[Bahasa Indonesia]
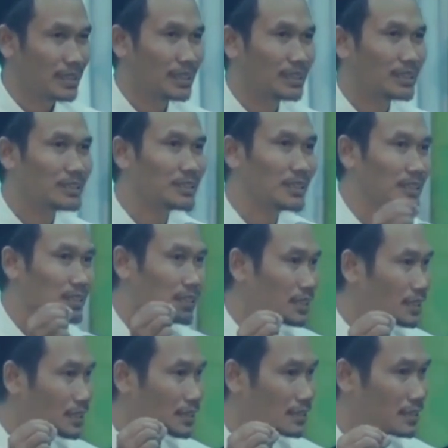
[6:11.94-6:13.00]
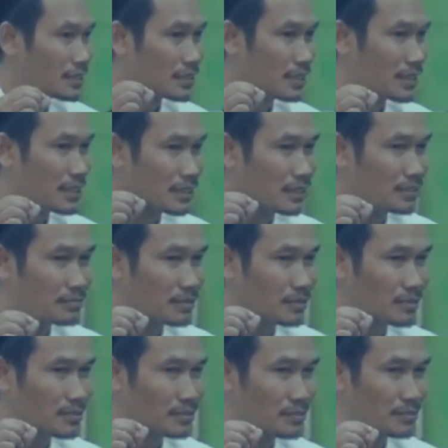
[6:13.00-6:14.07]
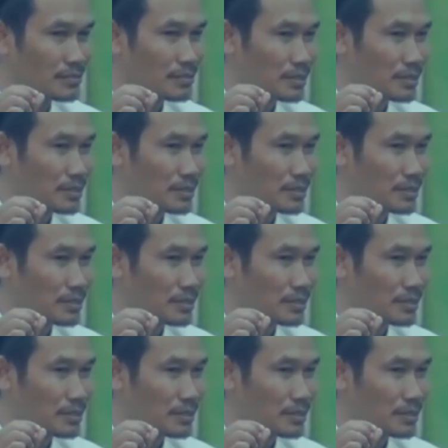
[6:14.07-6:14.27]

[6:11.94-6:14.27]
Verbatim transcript: Karena di antara yang diceritakan Allah itu